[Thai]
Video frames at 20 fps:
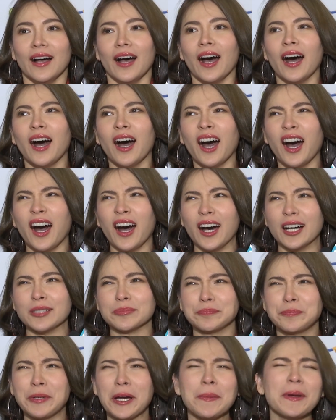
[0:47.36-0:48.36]
เออ
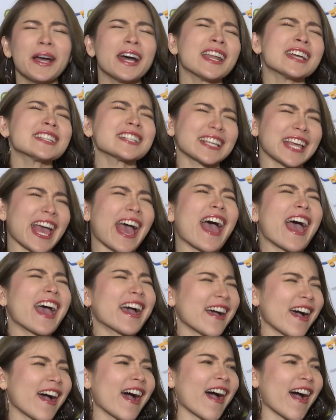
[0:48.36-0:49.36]
เพื่อนๆน่าจะแกล้ง
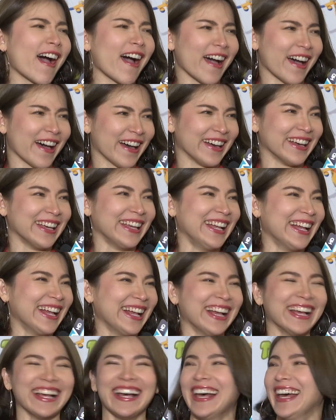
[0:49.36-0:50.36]
อะค่ะ
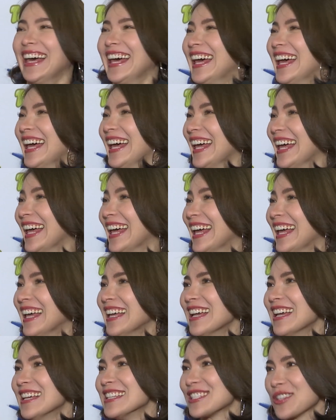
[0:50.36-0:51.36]
ระดับเลขผิด
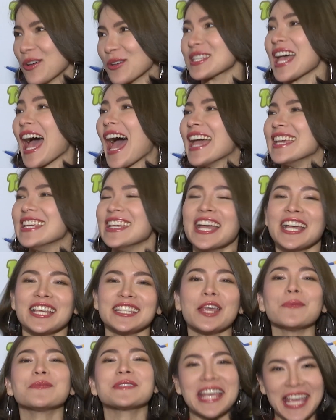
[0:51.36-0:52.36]
สงสัย
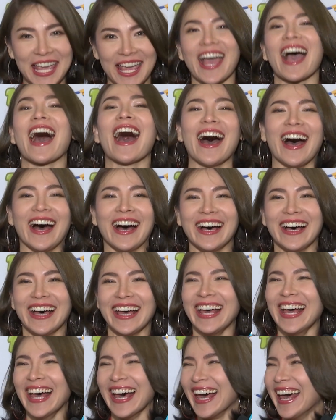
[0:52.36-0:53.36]
24 ค่ะ
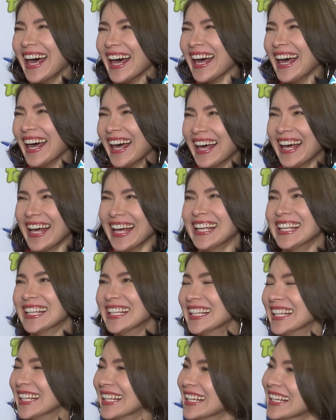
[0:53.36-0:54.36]

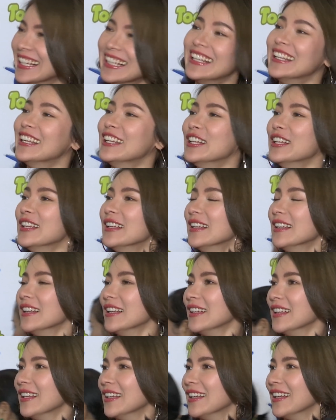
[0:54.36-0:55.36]
ที่เวลาคนแซวว่า
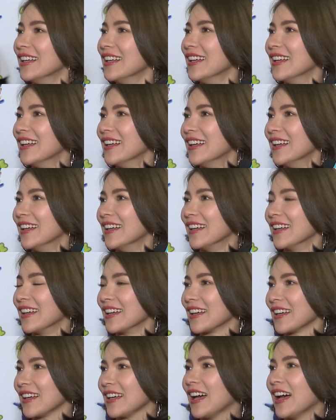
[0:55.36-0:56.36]
อุ้ยหน้าเด็กจังเลย แบ
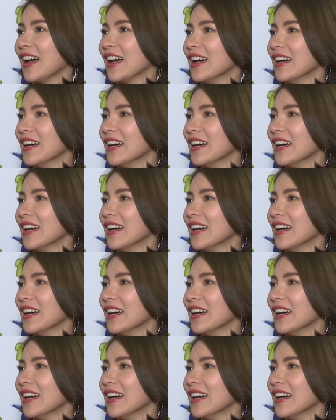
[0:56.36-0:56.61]
บว่า